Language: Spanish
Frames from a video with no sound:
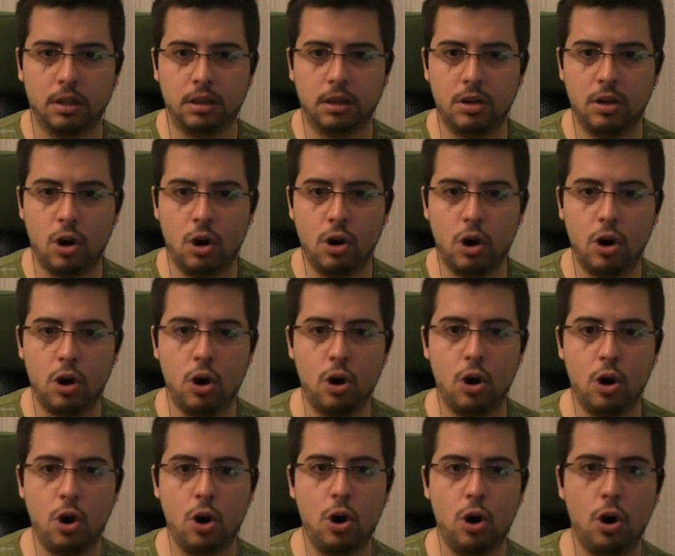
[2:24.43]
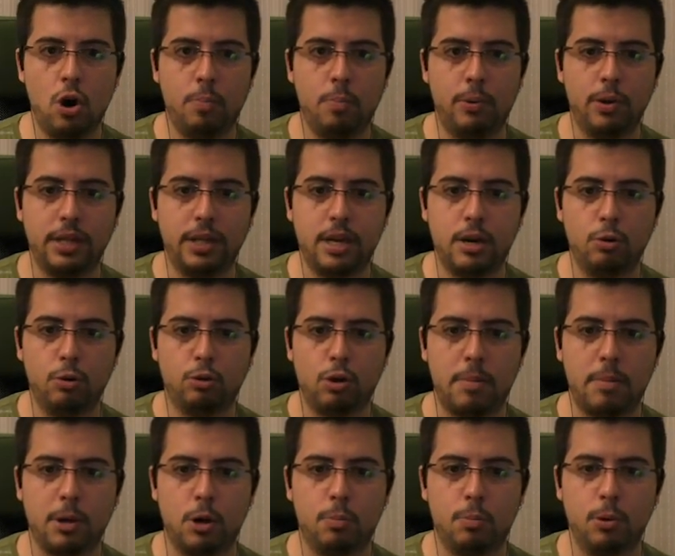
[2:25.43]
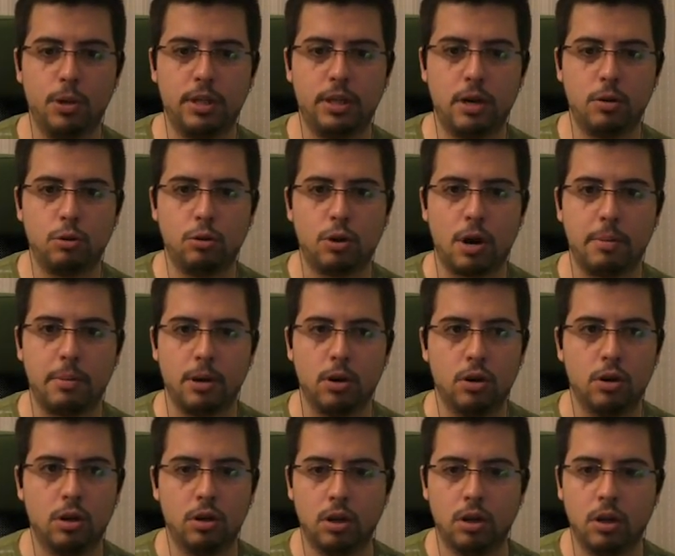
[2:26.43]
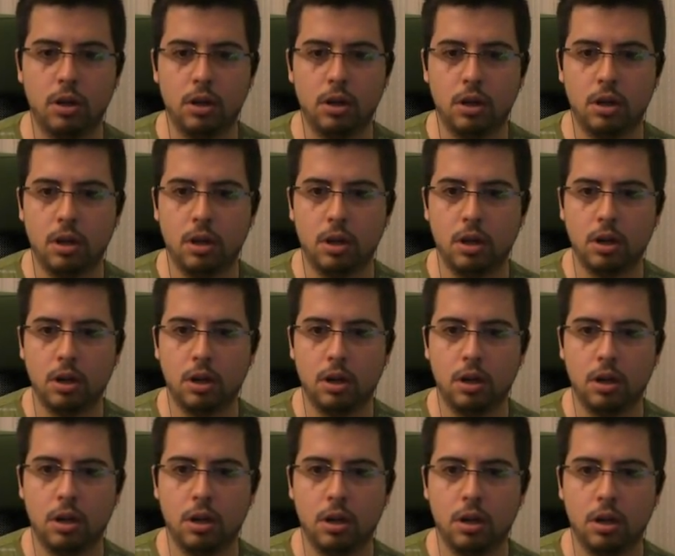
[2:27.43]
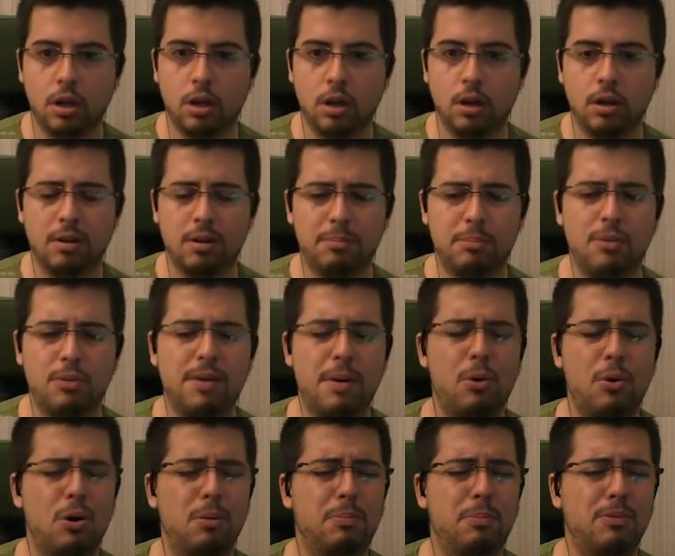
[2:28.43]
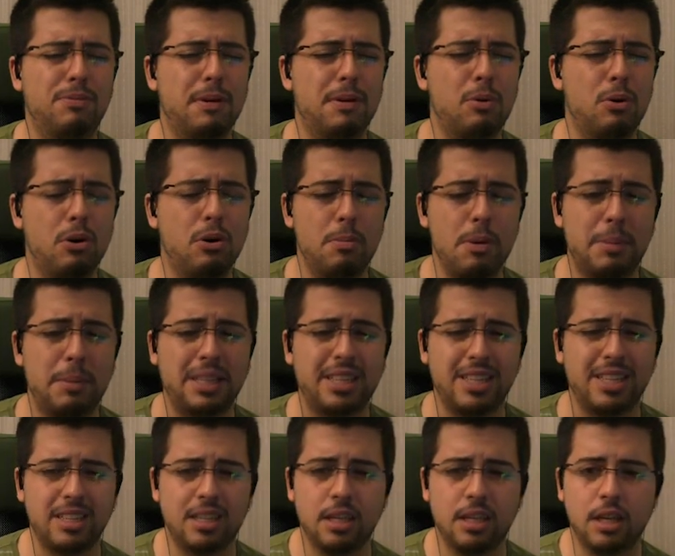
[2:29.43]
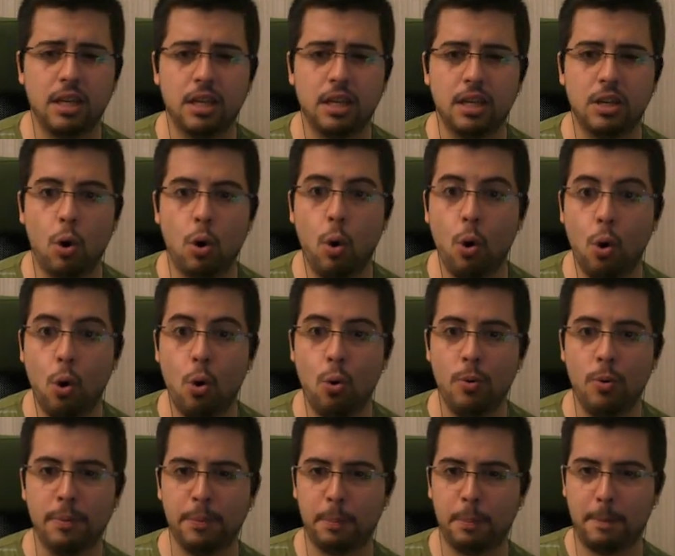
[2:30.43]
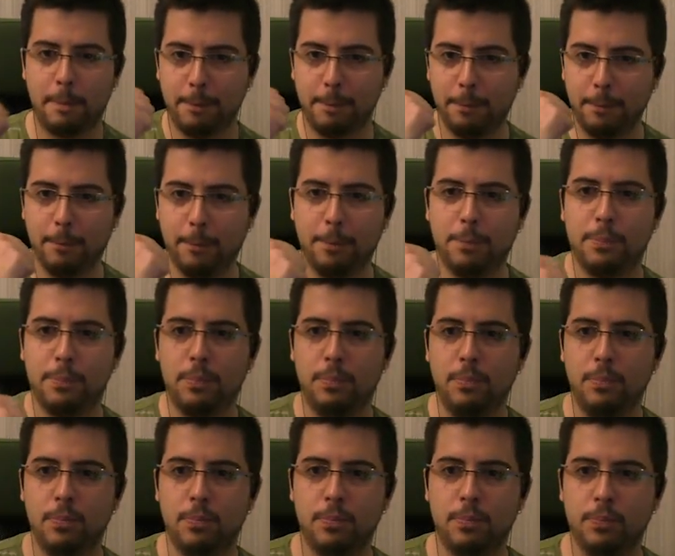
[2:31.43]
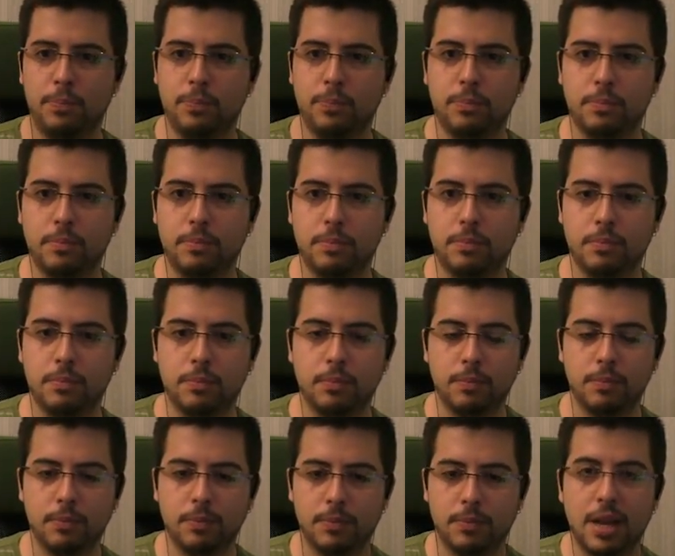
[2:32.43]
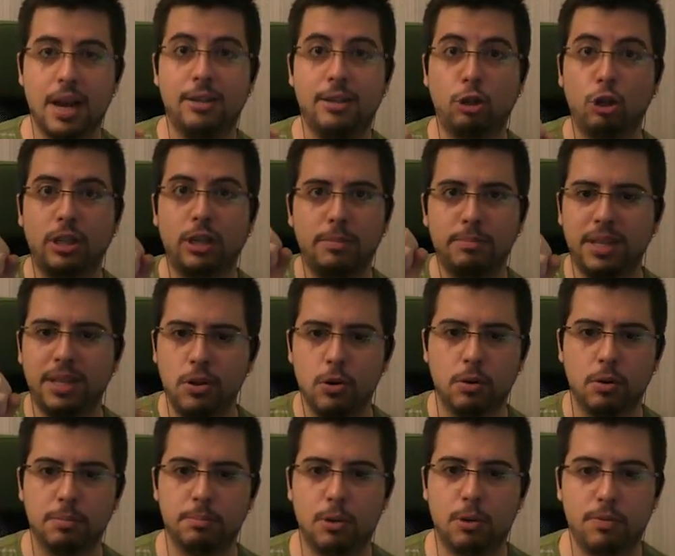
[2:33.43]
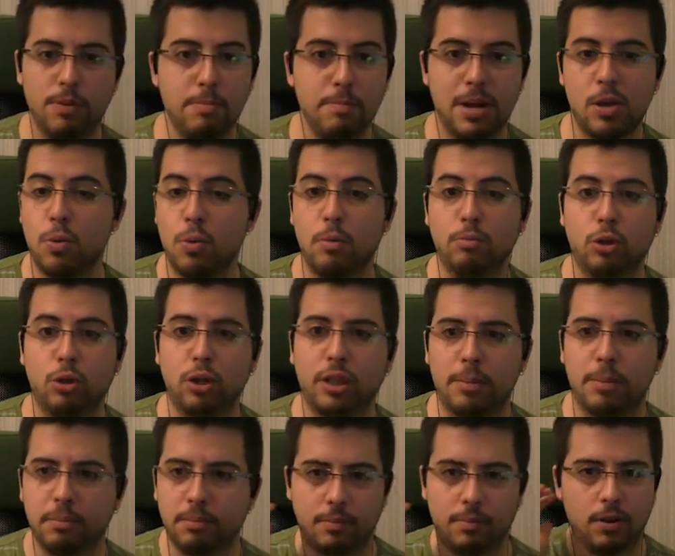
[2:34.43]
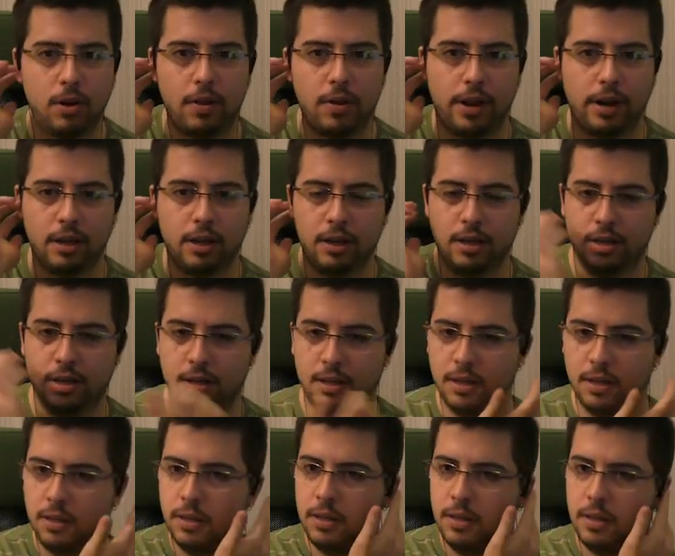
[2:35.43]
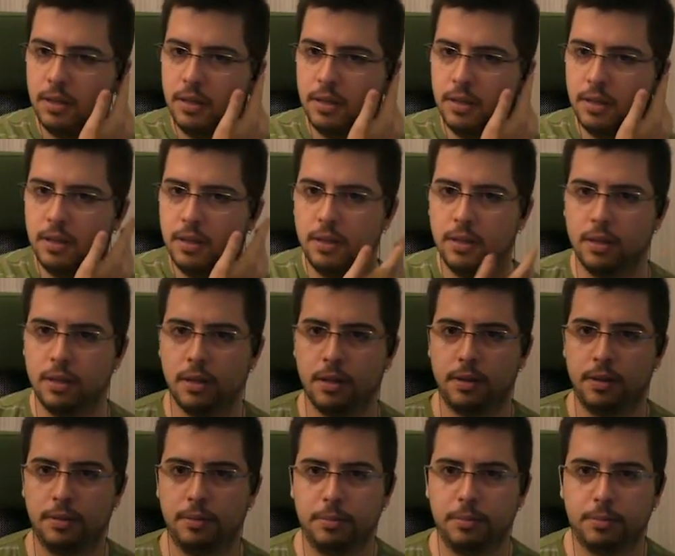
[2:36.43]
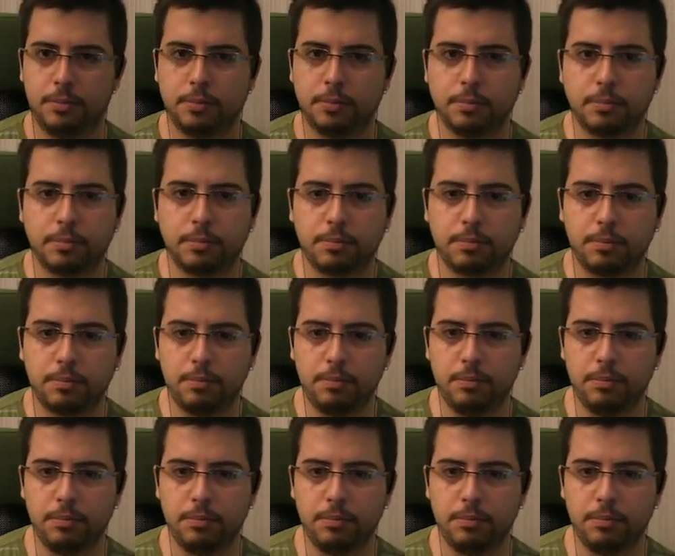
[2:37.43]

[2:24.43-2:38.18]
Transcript: No, no, no, no, no, no, no. Puede ser nuestro amigo, puede ser nuestro amigo. Vale. Por favor, por favor, no me mates. ¡Uh! Tranquilo. El tótem, tío. Por fin me ayuda un tótem. Joder. Tranquilo. Buen chico.